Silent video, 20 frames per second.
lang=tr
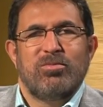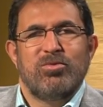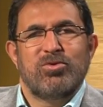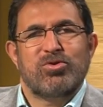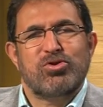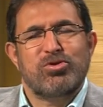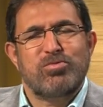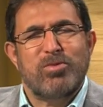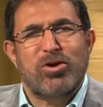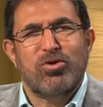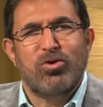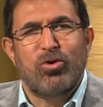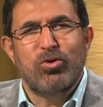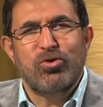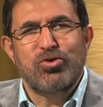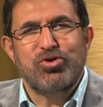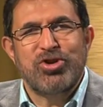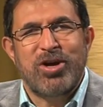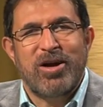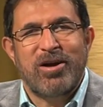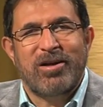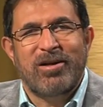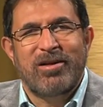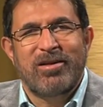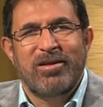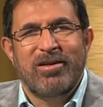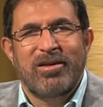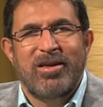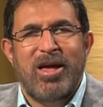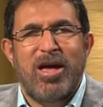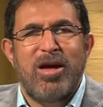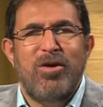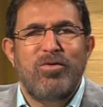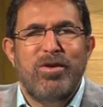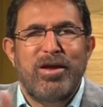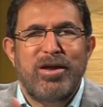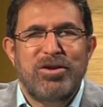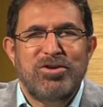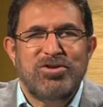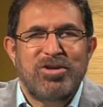Müslüman olacak,
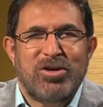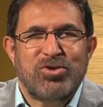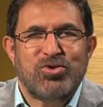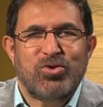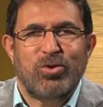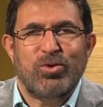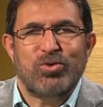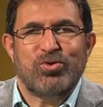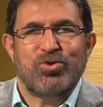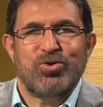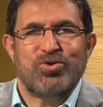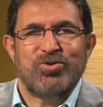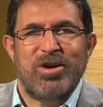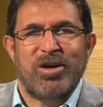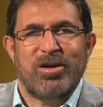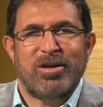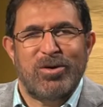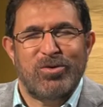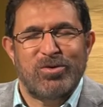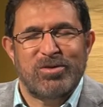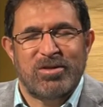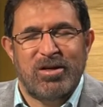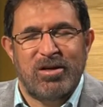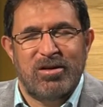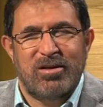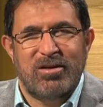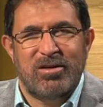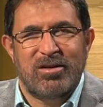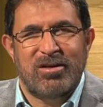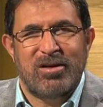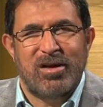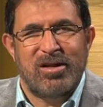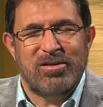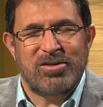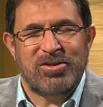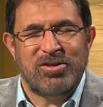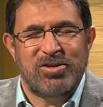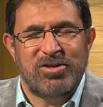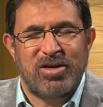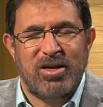evlenecek, çoluk çocuğa kal
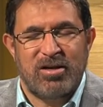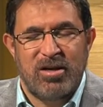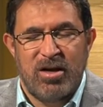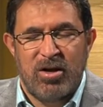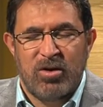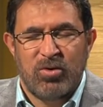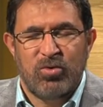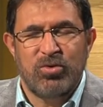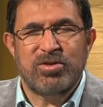kavuşacak.